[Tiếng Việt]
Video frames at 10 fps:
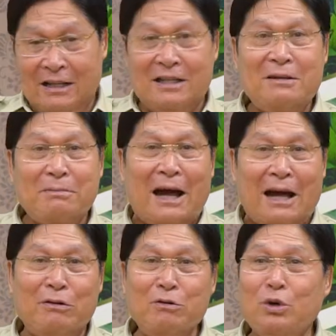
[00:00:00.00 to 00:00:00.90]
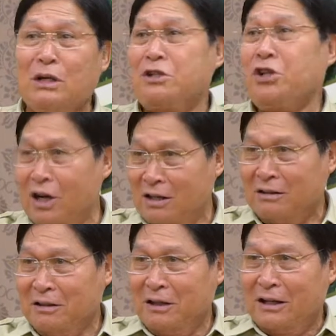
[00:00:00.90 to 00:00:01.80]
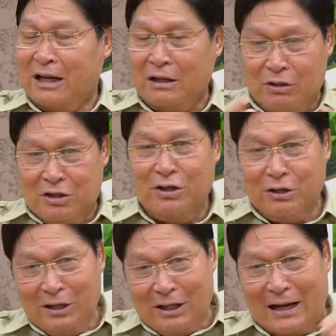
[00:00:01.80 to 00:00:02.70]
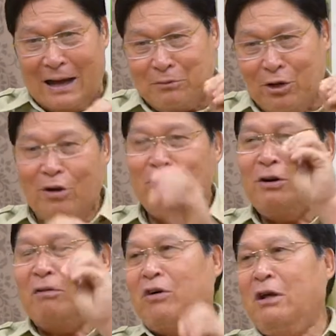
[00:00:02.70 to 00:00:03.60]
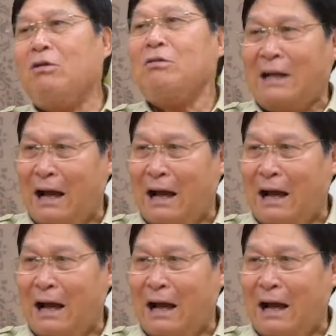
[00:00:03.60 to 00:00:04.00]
là diếp cá nó nhuận trường à, nhuận trường tức là làm cho phân nó không